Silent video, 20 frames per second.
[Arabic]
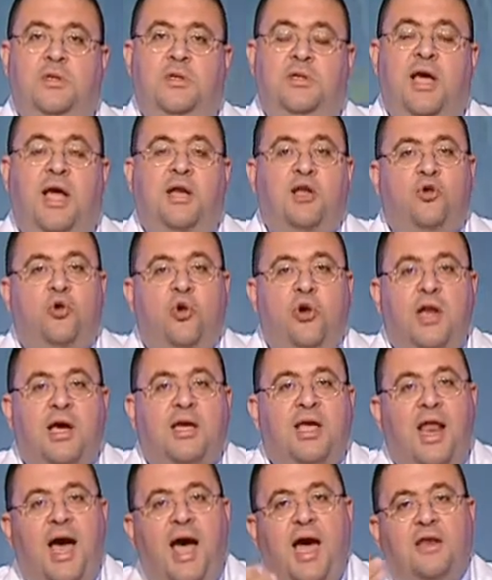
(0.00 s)
يعني نقول
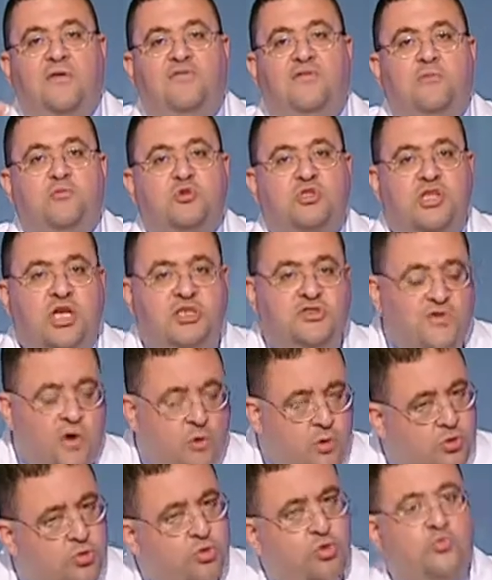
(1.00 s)
لك الحقن في المستشفى
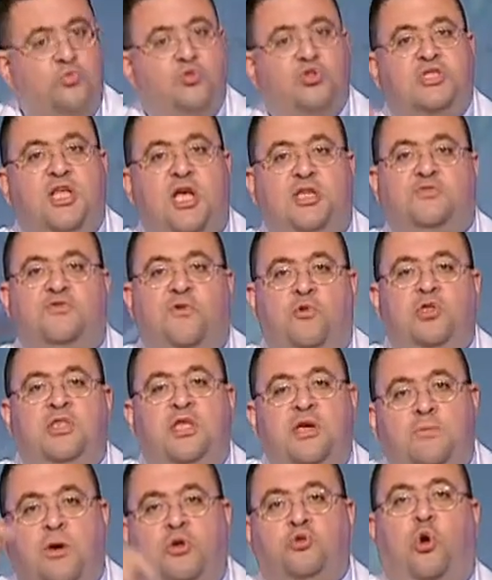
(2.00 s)
يودوك مستشفى
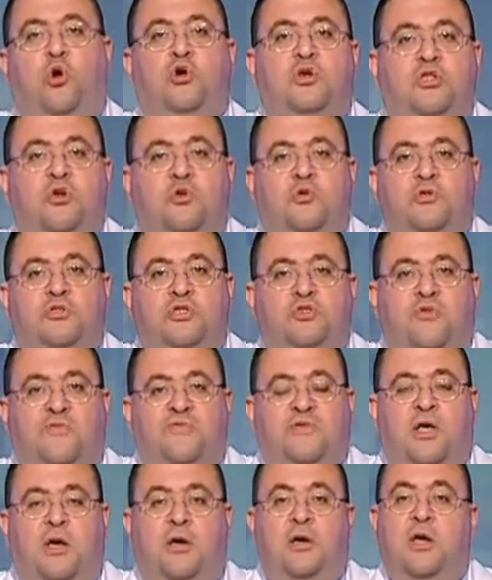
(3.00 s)
ويديك برضه حقنه الكورتيزون
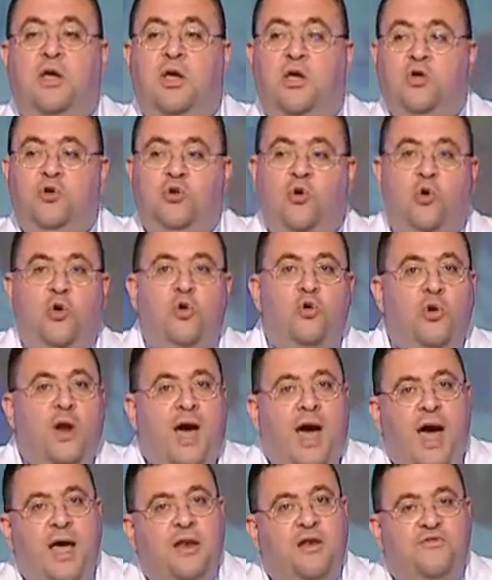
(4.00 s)
في الارض نقول له
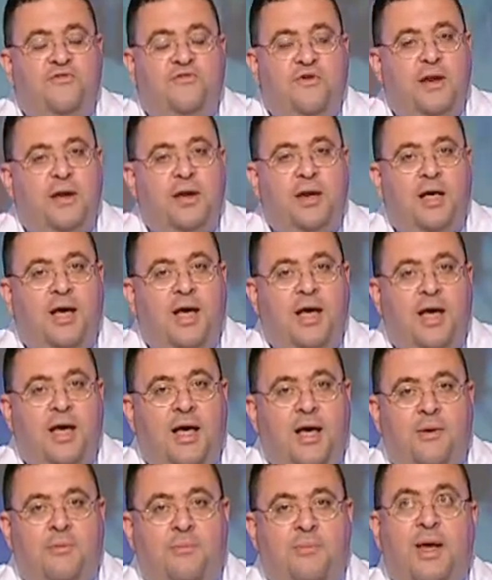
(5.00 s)
الحقن في
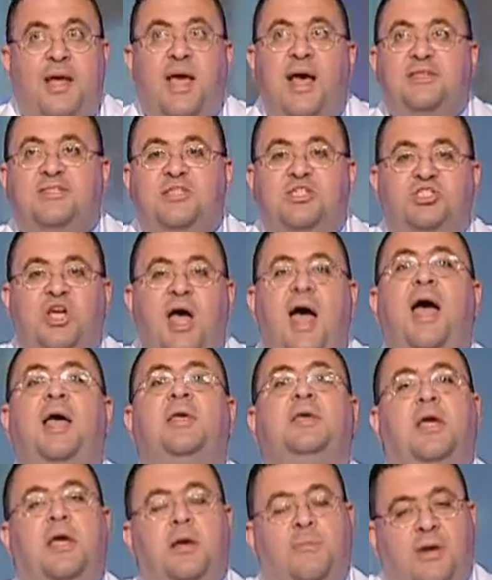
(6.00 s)
آه، بجهاز اشعه
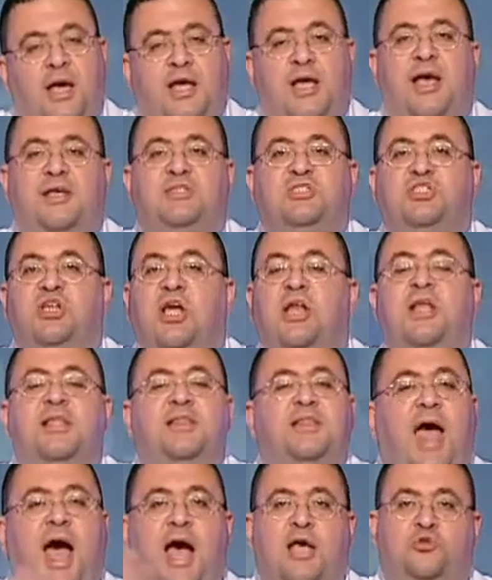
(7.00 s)
يجيب لك جهاز اشعه اللي
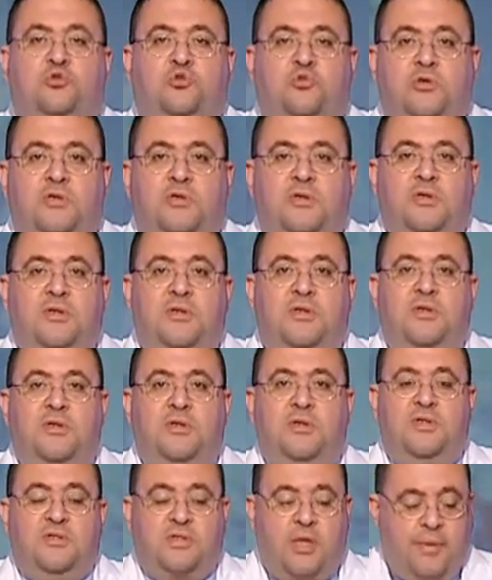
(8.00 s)
انت عايزه
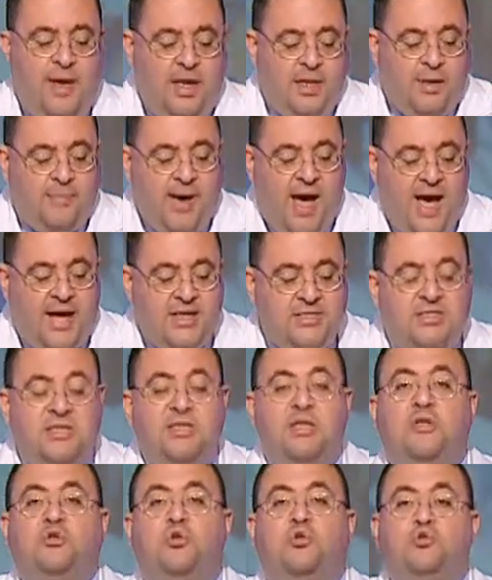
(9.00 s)
طب احنا بقى
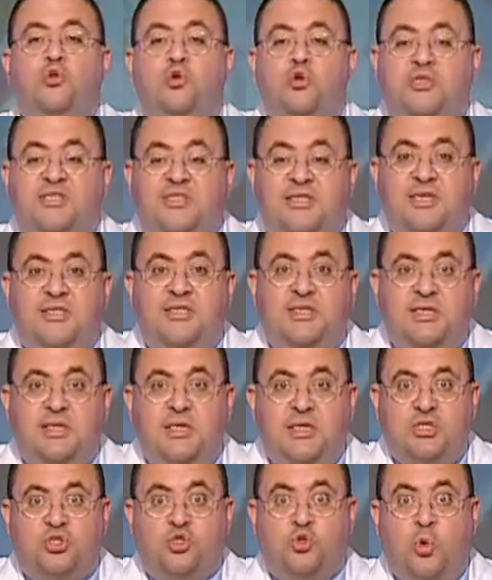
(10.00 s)
عايزين يا دكتور سي
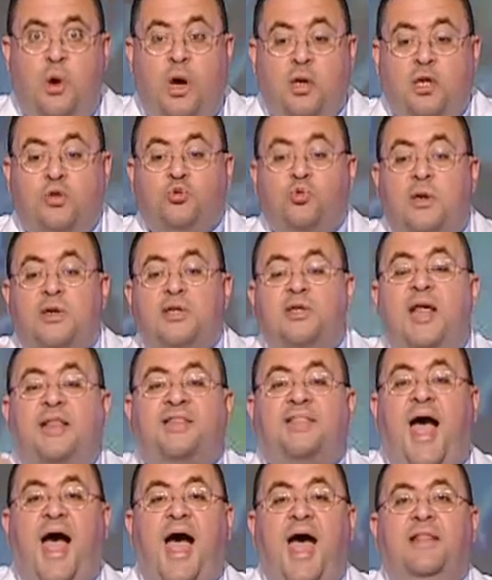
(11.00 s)
دي اسطوانه تورينا
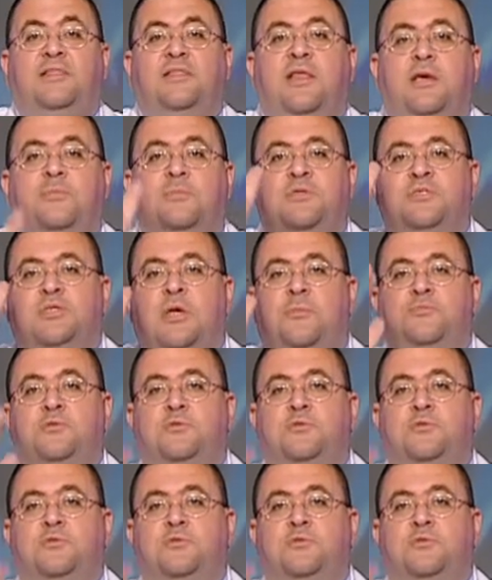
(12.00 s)
انت حقنت ايه بالظبط